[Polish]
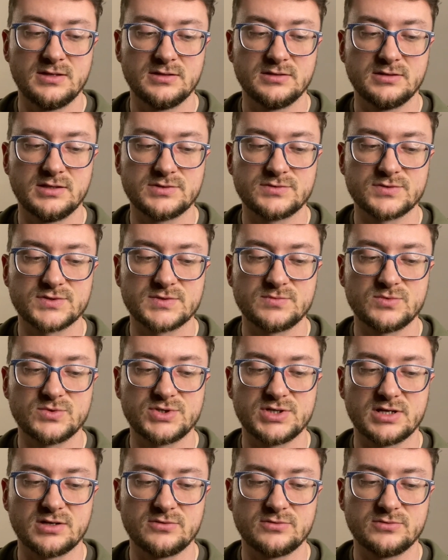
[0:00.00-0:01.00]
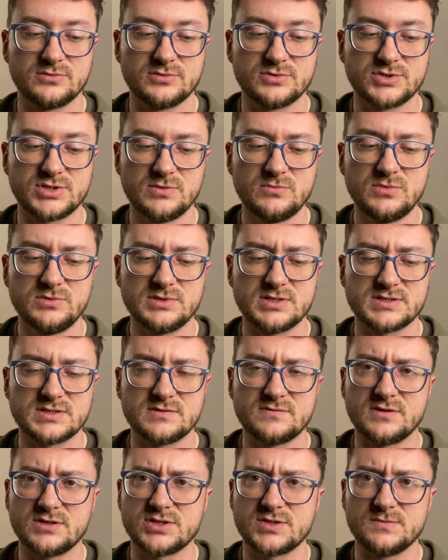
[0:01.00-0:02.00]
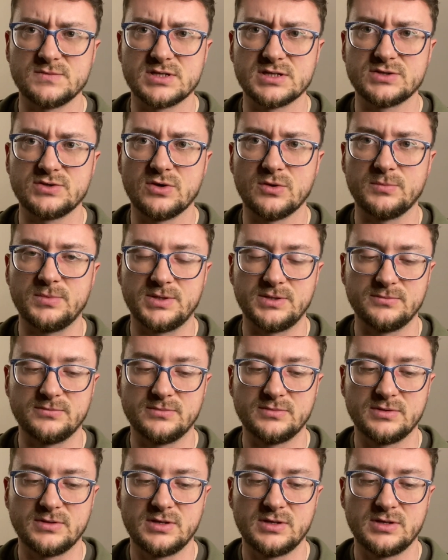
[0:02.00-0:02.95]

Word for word: Jezus mu rzekł: Czemu nazywasz mnie dobrym?